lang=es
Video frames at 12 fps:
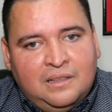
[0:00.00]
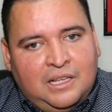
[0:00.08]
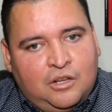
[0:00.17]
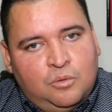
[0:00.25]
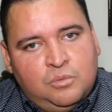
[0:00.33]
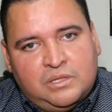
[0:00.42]

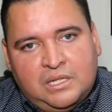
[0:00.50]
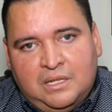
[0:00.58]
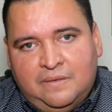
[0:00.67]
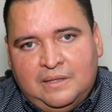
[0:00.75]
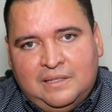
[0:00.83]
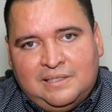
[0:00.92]
de cómo se
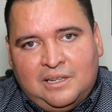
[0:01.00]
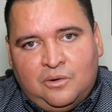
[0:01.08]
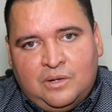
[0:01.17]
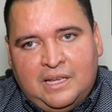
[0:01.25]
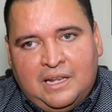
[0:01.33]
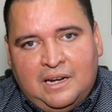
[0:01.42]
deben
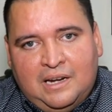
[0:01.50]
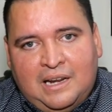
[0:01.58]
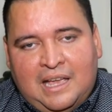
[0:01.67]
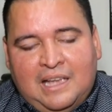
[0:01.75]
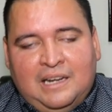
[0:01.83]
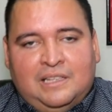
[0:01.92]
desarrollar
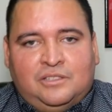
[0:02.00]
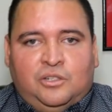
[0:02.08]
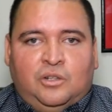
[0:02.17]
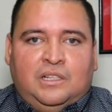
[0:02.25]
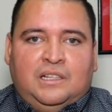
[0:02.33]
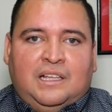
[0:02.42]
las
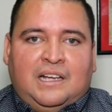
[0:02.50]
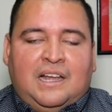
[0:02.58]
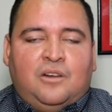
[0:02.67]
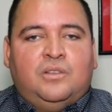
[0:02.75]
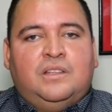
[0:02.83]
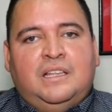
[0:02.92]
elecciones de
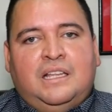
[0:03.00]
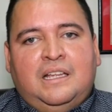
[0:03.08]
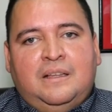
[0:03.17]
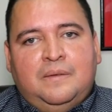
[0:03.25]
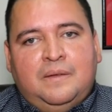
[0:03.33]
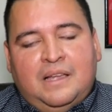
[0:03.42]
cargo
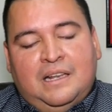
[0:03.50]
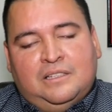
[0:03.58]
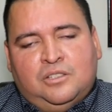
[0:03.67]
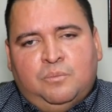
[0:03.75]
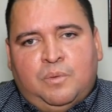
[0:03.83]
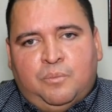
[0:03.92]
de
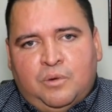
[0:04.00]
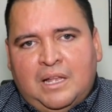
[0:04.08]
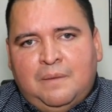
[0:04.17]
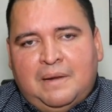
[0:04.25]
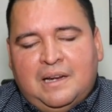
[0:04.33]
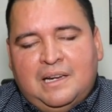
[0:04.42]
elección
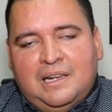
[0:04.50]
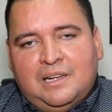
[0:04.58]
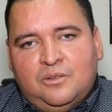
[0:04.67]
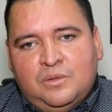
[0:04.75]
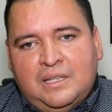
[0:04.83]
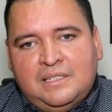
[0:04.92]
popular, valga la
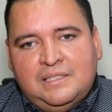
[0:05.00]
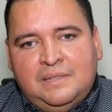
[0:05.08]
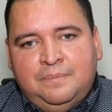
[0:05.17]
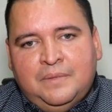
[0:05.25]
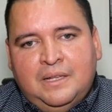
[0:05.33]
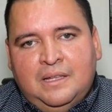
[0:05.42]

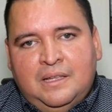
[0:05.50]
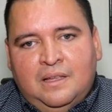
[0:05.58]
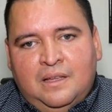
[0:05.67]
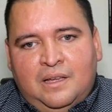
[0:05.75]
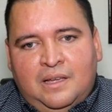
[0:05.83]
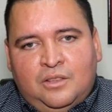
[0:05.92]
redundancia.
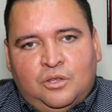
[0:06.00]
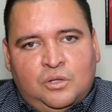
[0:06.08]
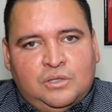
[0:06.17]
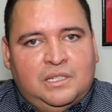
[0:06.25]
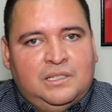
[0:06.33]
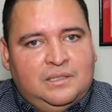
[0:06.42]

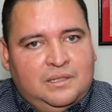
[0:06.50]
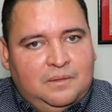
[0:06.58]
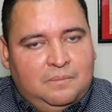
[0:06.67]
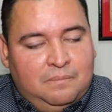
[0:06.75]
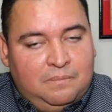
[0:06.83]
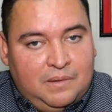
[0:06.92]
Entonces,
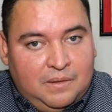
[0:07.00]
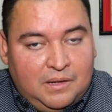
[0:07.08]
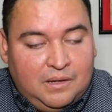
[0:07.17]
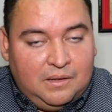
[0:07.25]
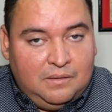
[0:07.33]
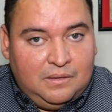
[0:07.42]

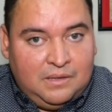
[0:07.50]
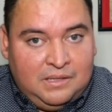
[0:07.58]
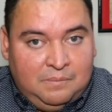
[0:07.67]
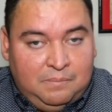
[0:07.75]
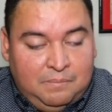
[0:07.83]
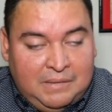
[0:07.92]

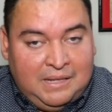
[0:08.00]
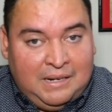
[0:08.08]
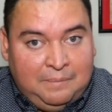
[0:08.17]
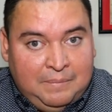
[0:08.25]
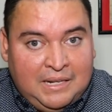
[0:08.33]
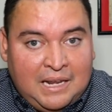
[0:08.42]

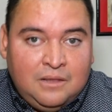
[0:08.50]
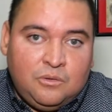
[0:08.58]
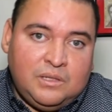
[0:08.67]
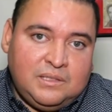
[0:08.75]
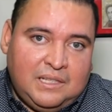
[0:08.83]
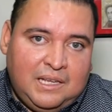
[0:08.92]

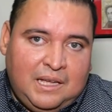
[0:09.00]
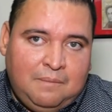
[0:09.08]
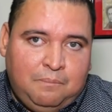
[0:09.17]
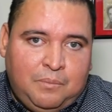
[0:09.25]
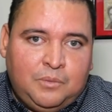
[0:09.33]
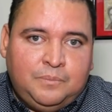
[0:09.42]
mirando este
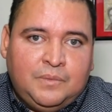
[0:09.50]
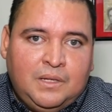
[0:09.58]
ejemplo,